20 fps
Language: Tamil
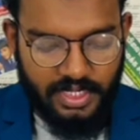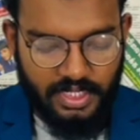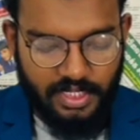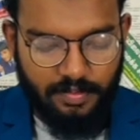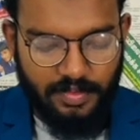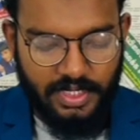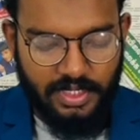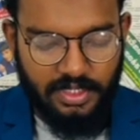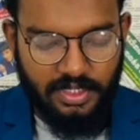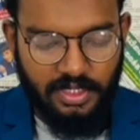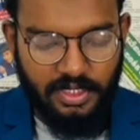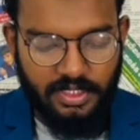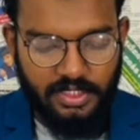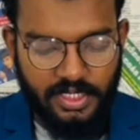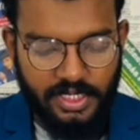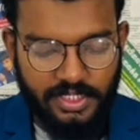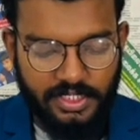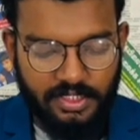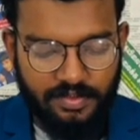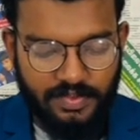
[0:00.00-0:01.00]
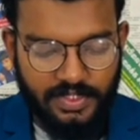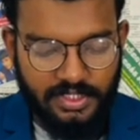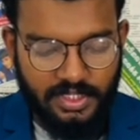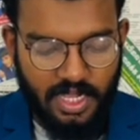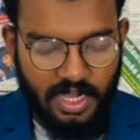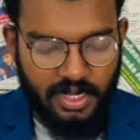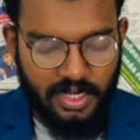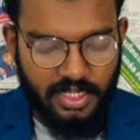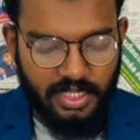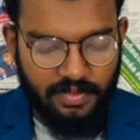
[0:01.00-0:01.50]
நீதிமன்றில் நேற்று
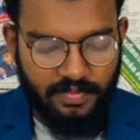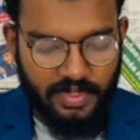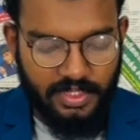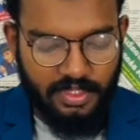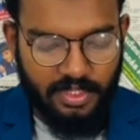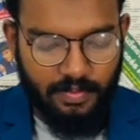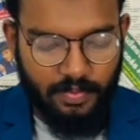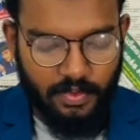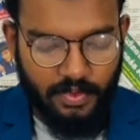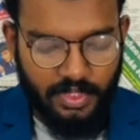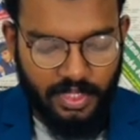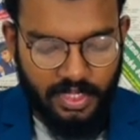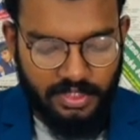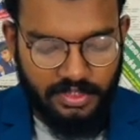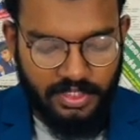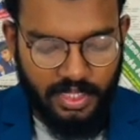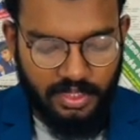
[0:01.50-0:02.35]
விசாரணைக்கு வந்தபோதே